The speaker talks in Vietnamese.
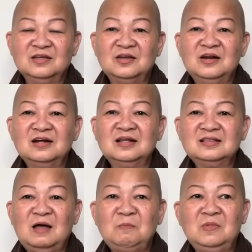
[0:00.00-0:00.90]
Cho nên cái
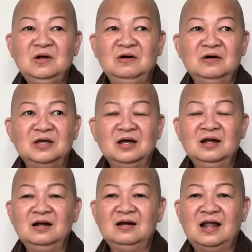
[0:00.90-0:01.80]
tâm người
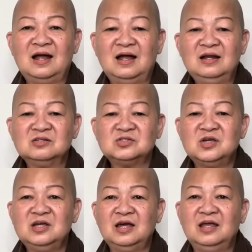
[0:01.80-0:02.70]
á là hả
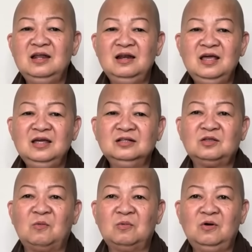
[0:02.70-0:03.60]
suy nghĩ liên
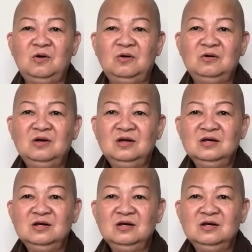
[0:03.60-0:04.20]
tục luôn.